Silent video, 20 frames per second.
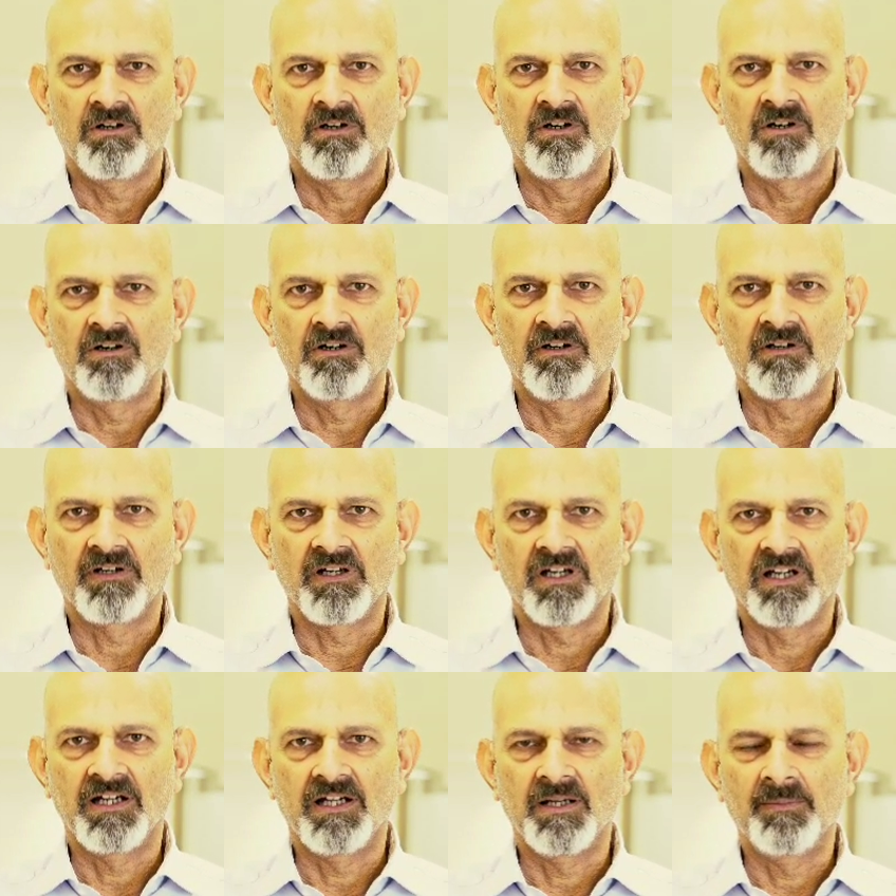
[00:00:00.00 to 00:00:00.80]
और
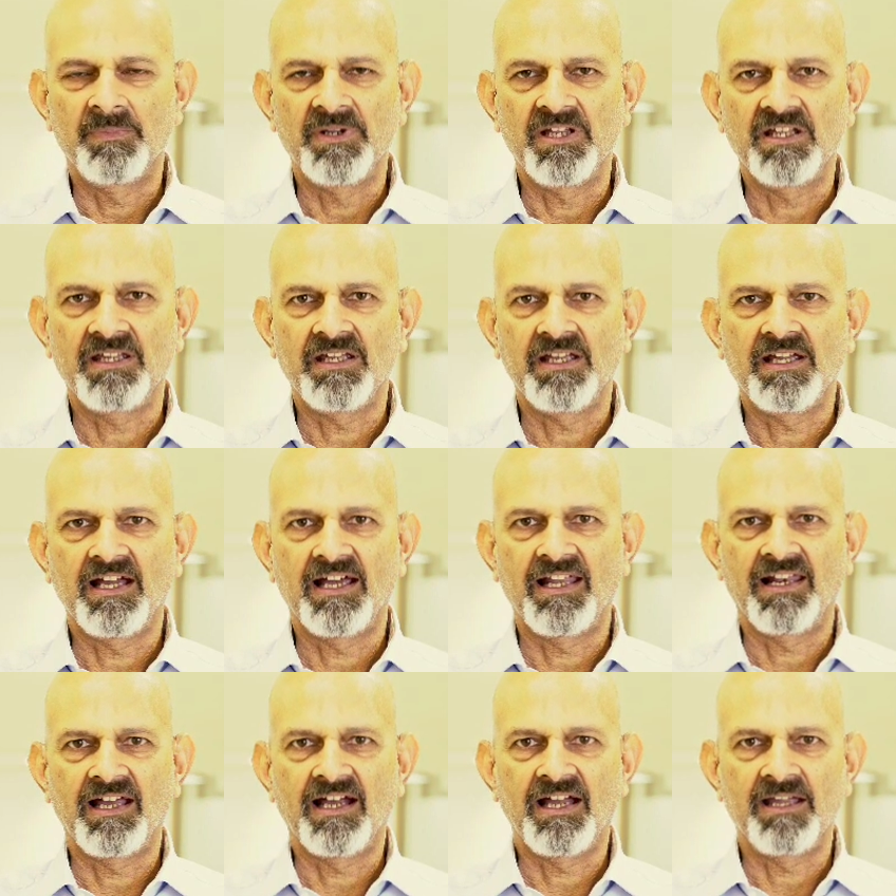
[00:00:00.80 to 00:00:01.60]
पी के
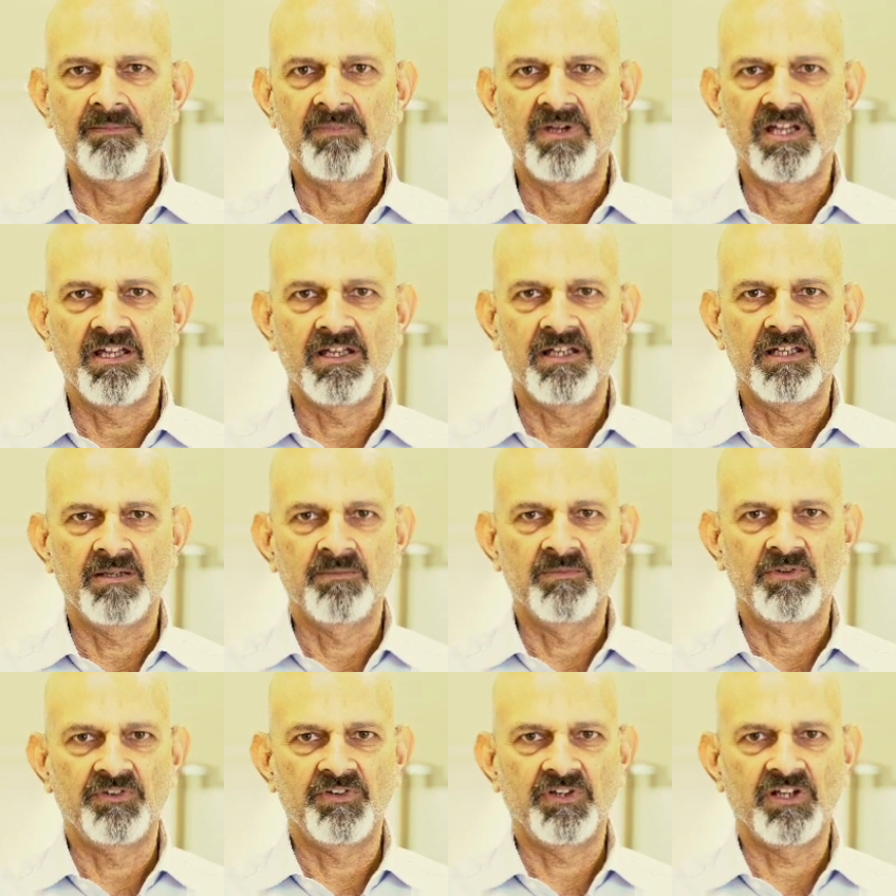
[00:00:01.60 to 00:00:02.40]
एल आई
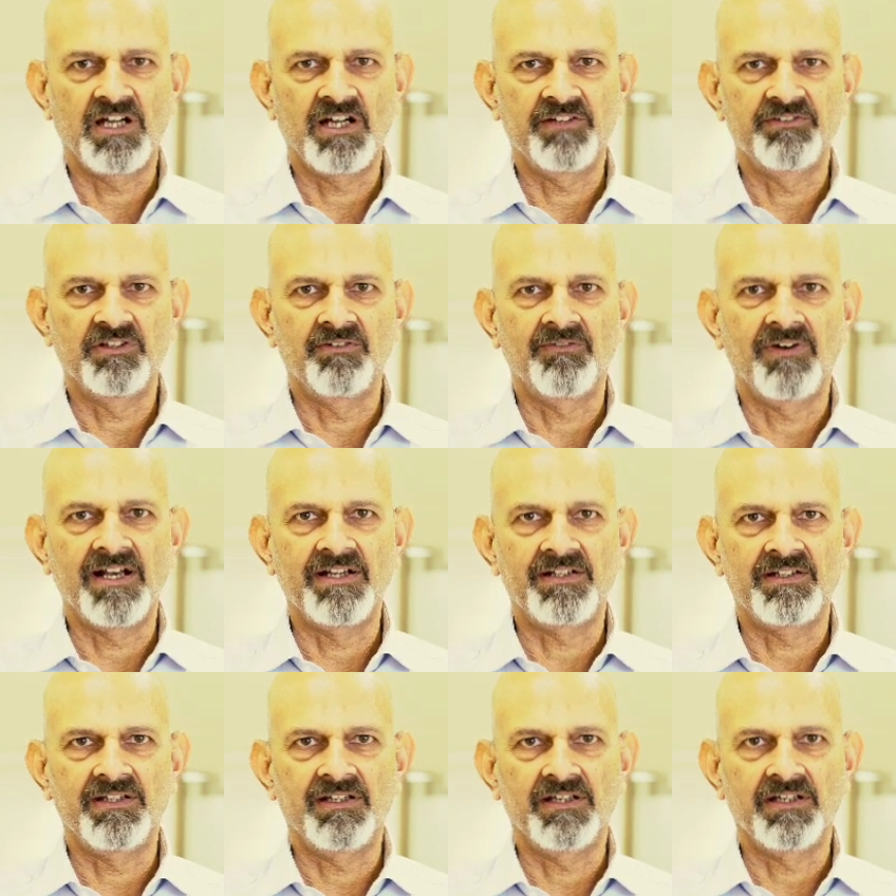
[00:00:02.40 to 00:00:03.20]
में मुझे आज
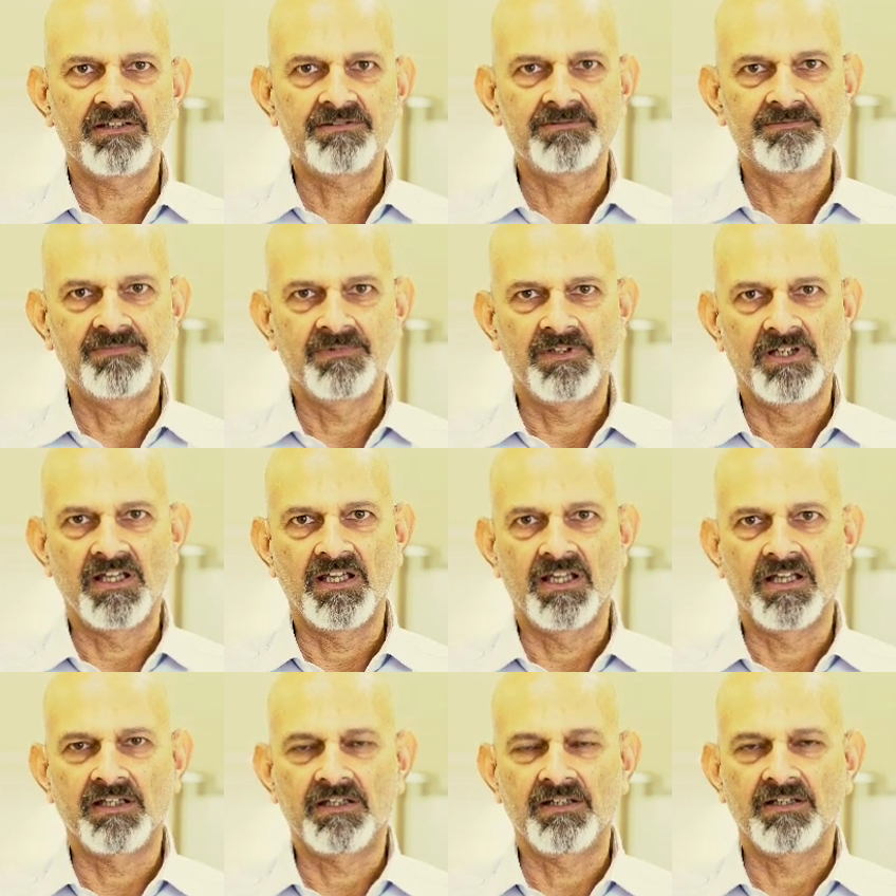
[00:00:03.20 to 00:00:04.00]
इनवाइट किया
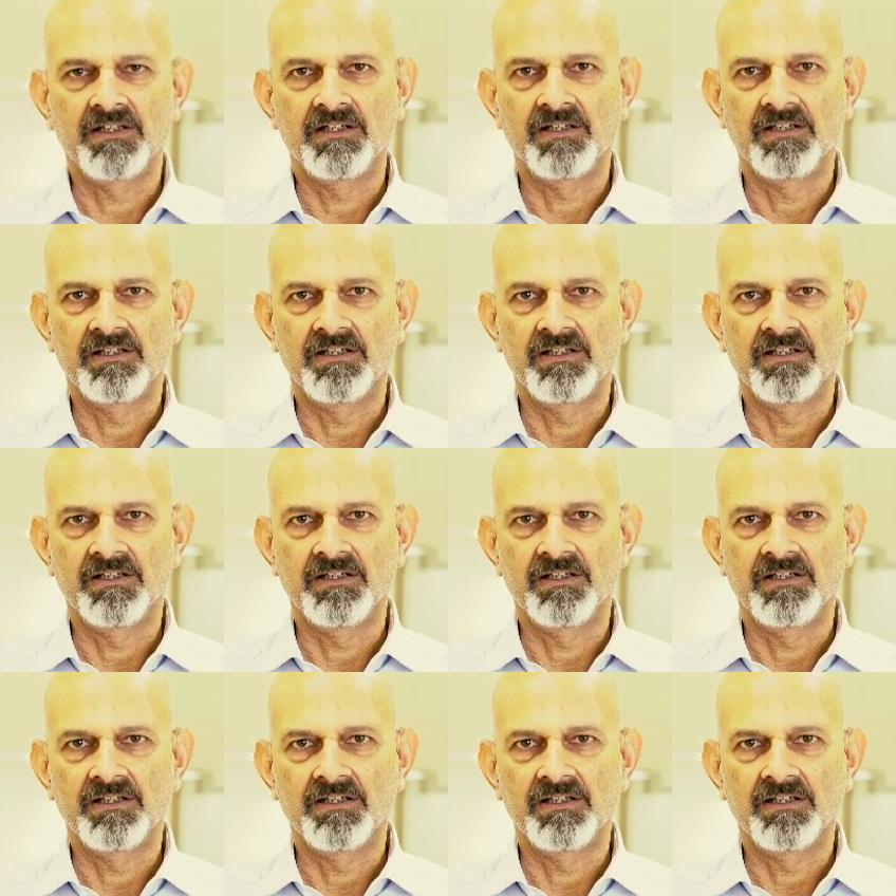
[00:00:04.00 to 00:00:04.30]
एक